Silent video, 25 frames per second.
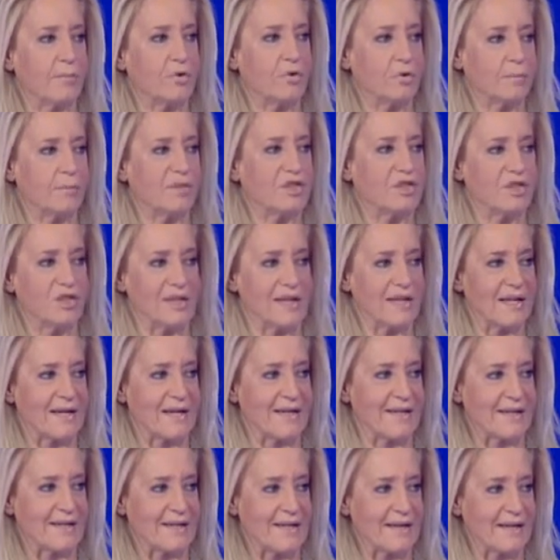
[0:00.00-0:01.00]
come città
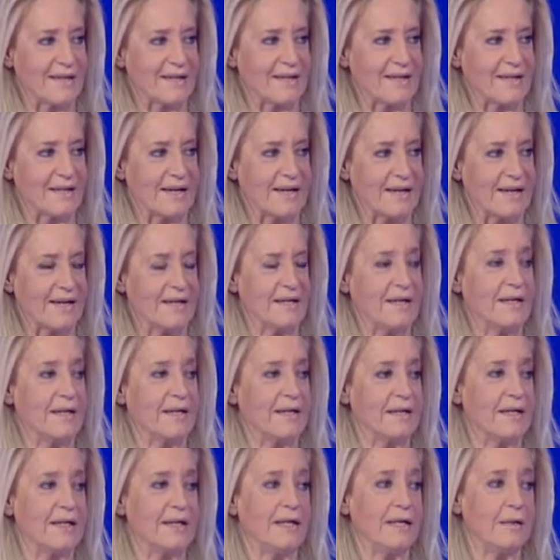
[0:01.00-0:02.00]
eterna
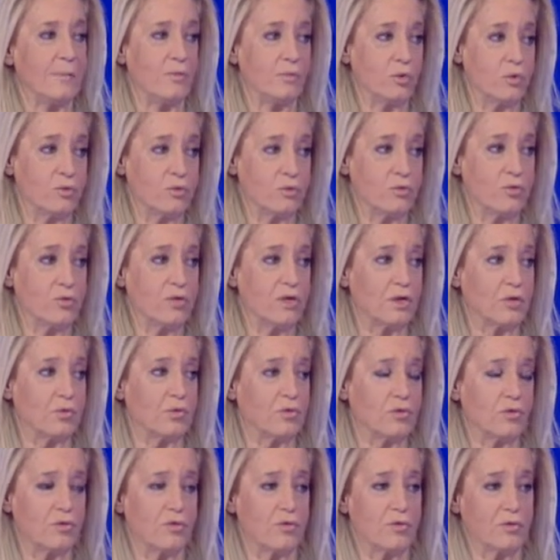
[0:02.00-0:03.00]
nel mondo e
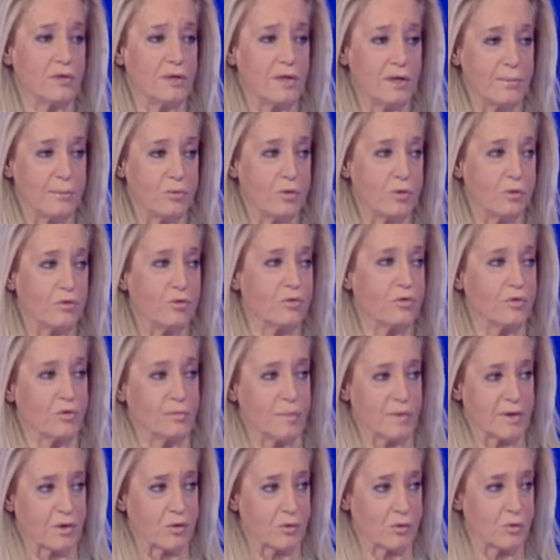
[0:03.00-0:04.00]
non solo nel mondo,
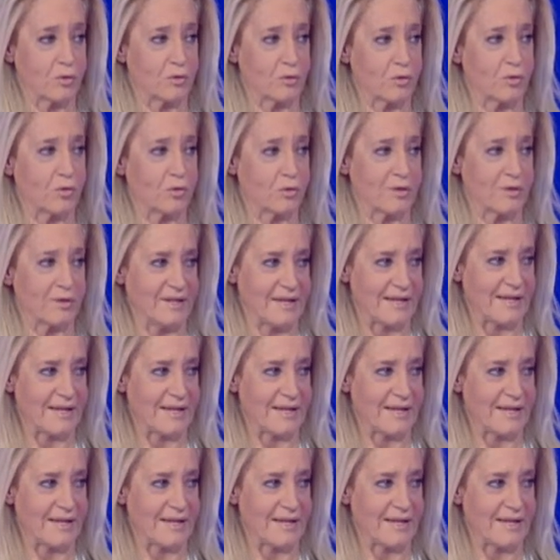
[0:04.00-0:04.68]
soprattutto in